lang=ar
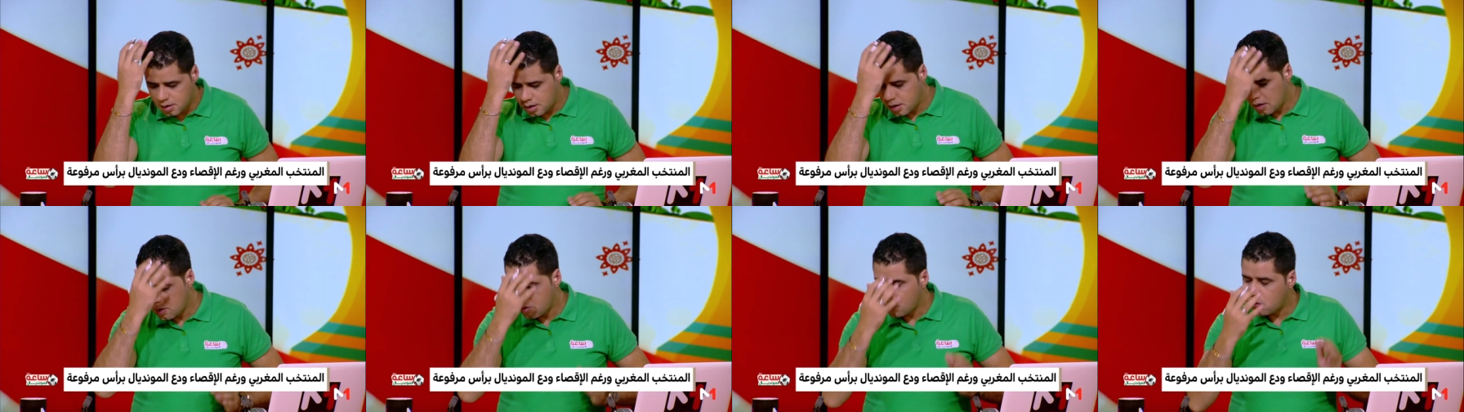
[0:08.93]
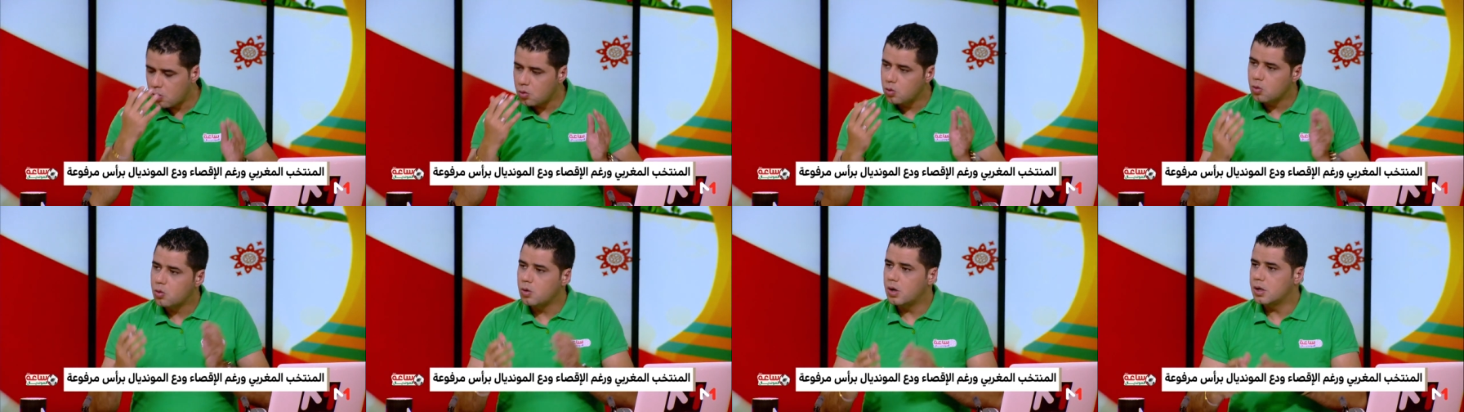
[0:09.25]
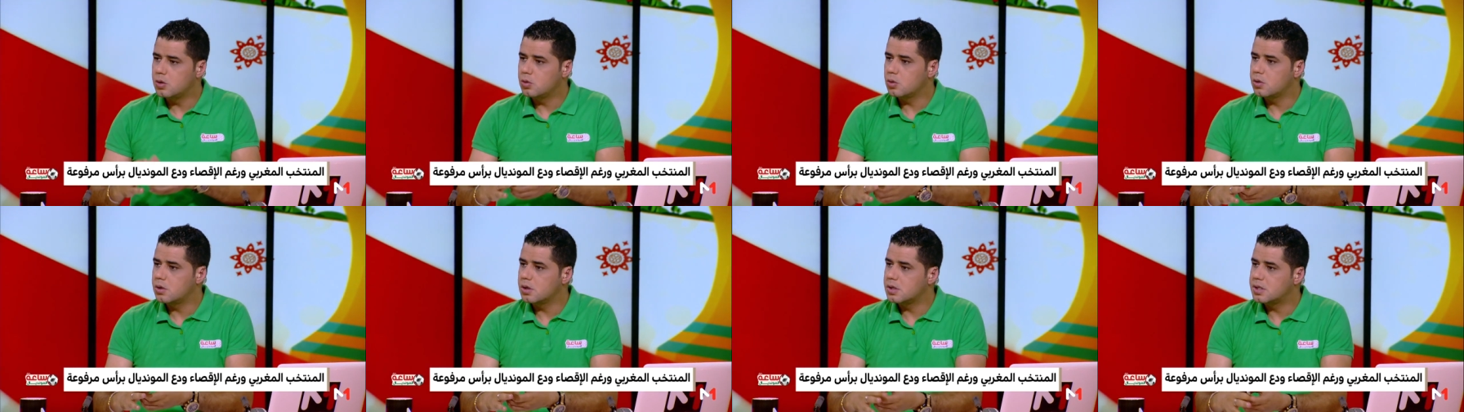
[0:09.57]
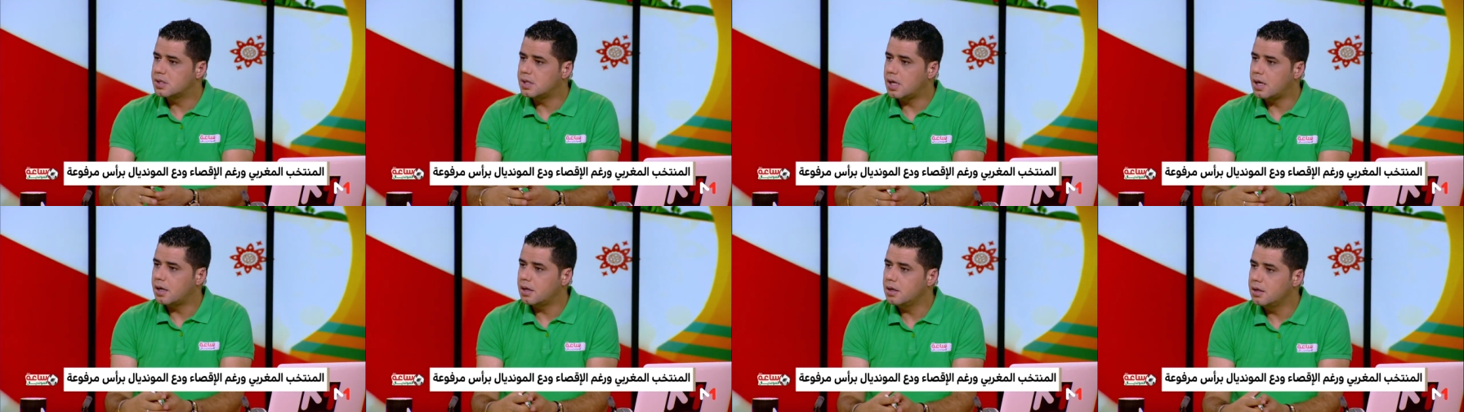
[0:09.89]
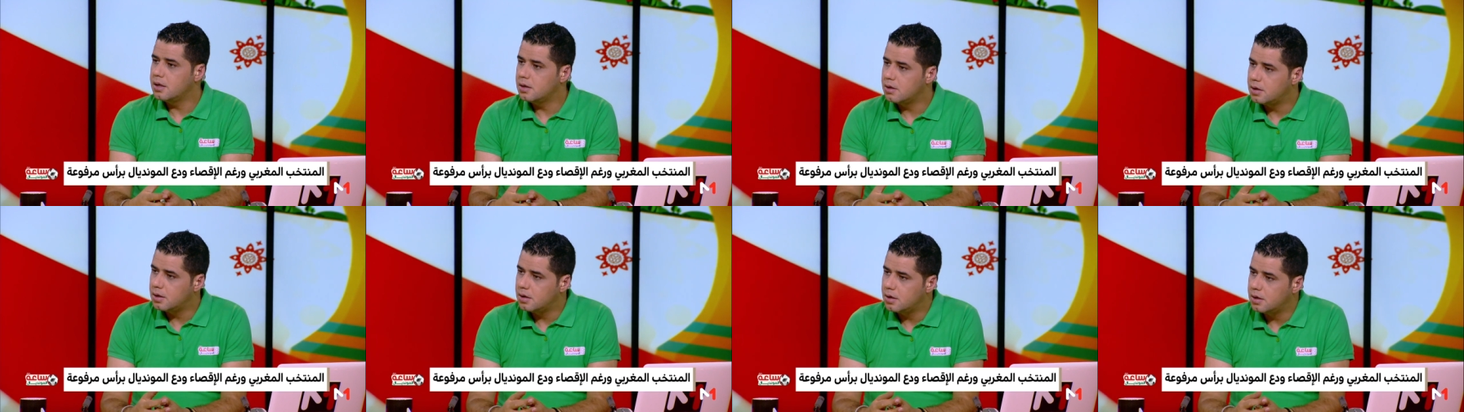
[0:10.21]
كيغروك هذوك
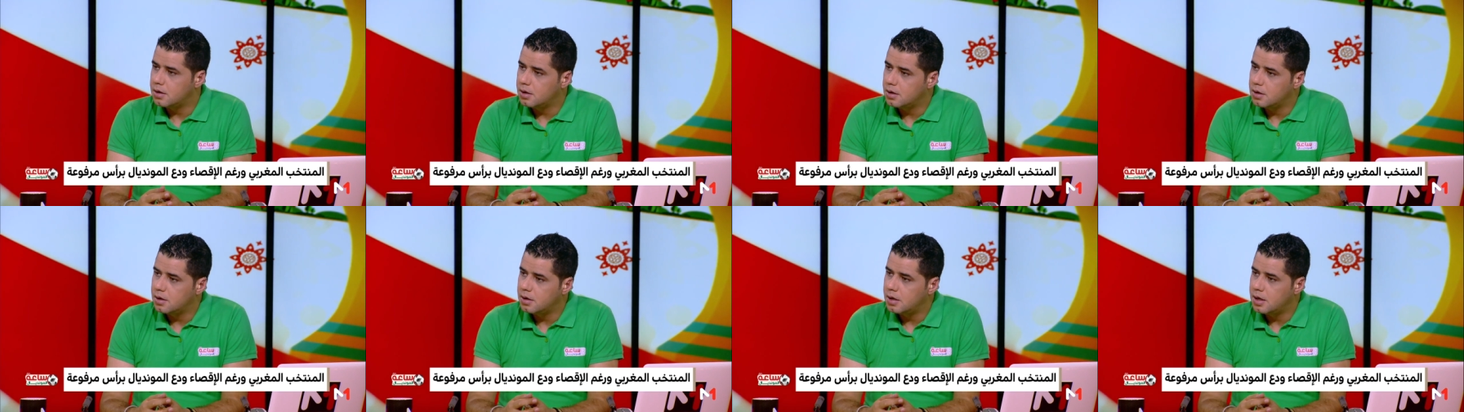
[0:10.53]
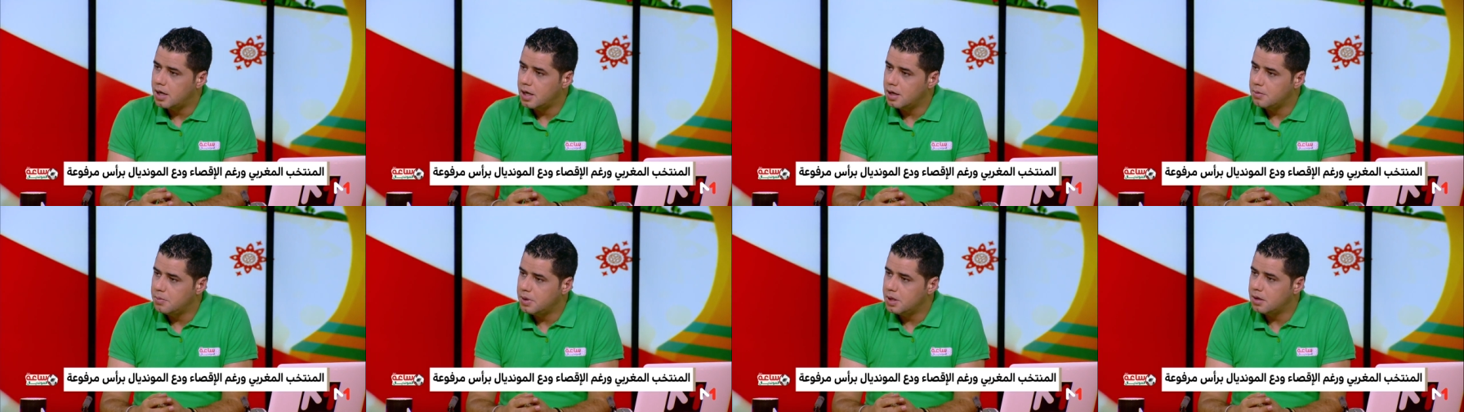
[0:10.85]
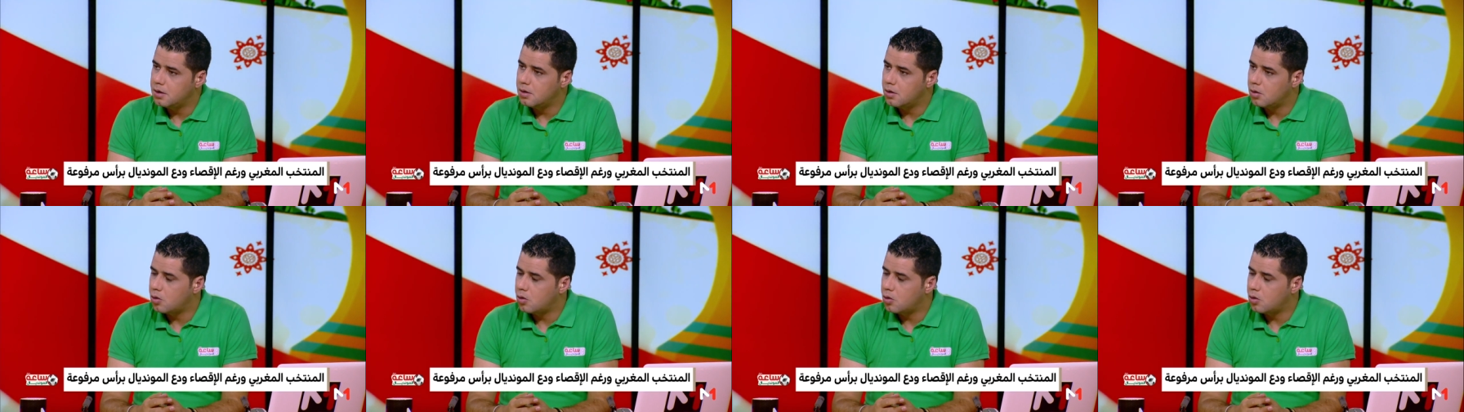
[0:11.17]
الزعرين اللاعبين